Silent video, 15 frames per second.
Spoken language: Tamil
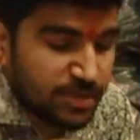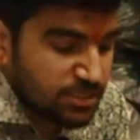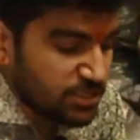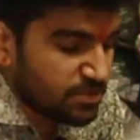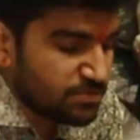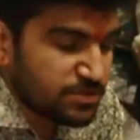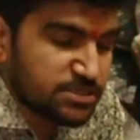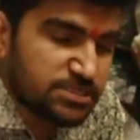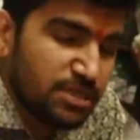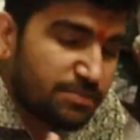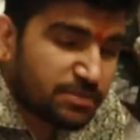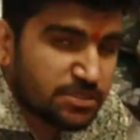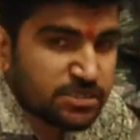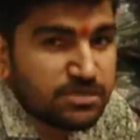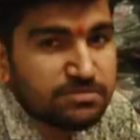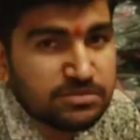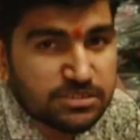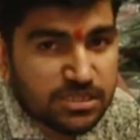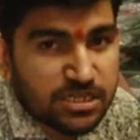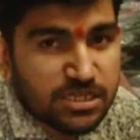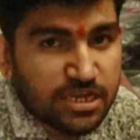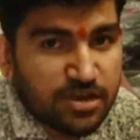பன்னெண்டு பீஸ் தான் பன்னெண்டு
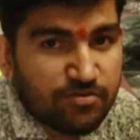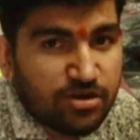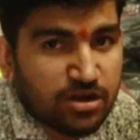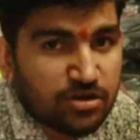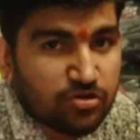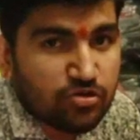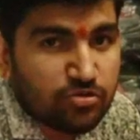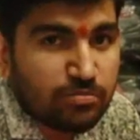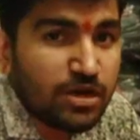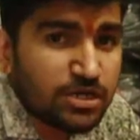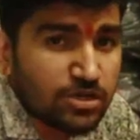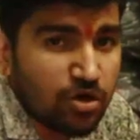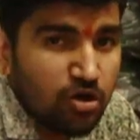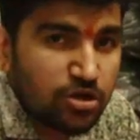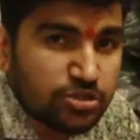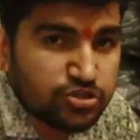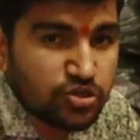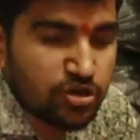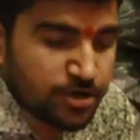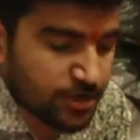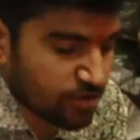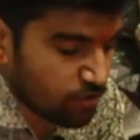பீஸ் தான் நீங்கள் வாங்கணும் பட்
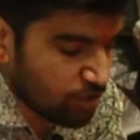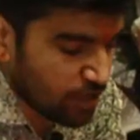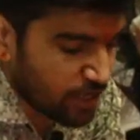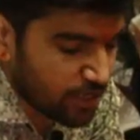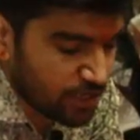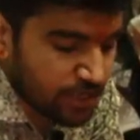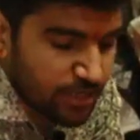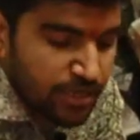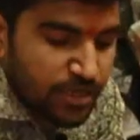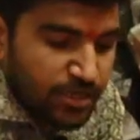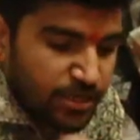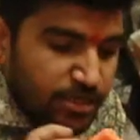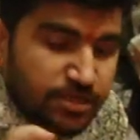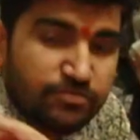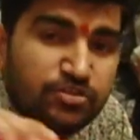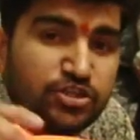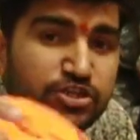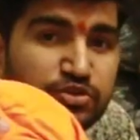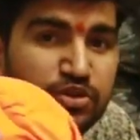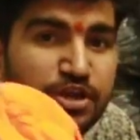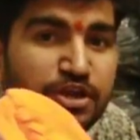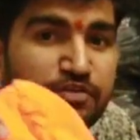ஹோல்சேல் ரேட் ஓகே ஓகே இது
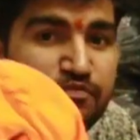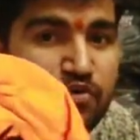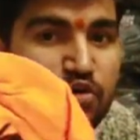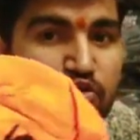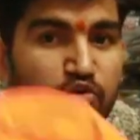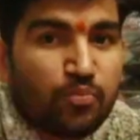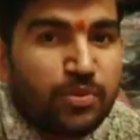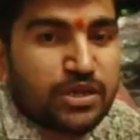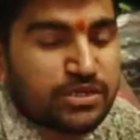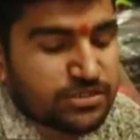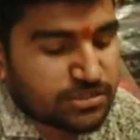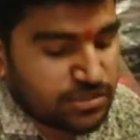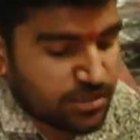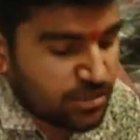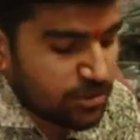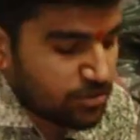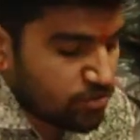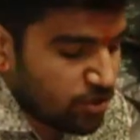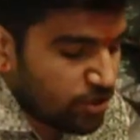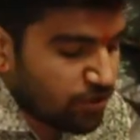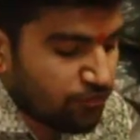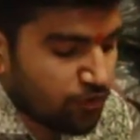வந்து டுவெண்ட்டி ஃபோர் ருபீஸ்
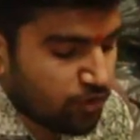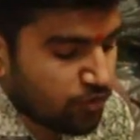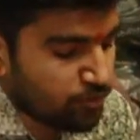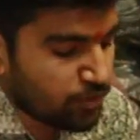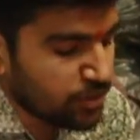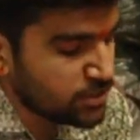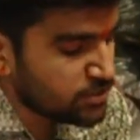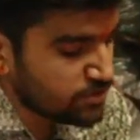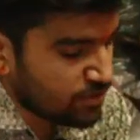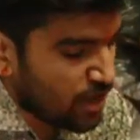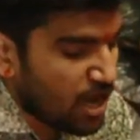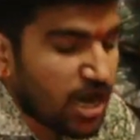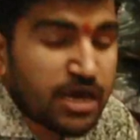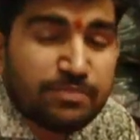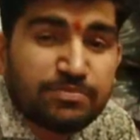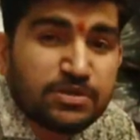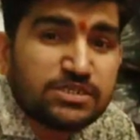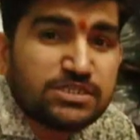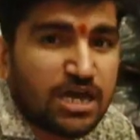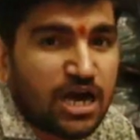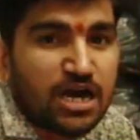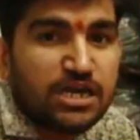சரிங்க டுவெண்ட்டி ஃபோர் ருபீஸ் ஆறு
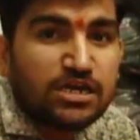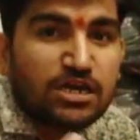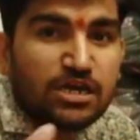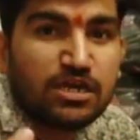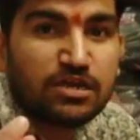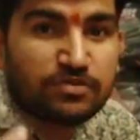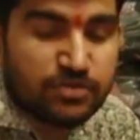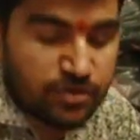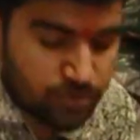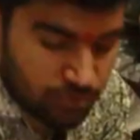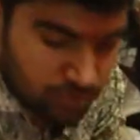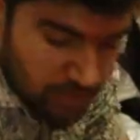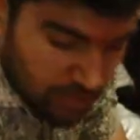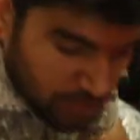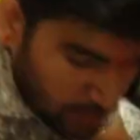பீஸ் ஆறு கலர் வரும்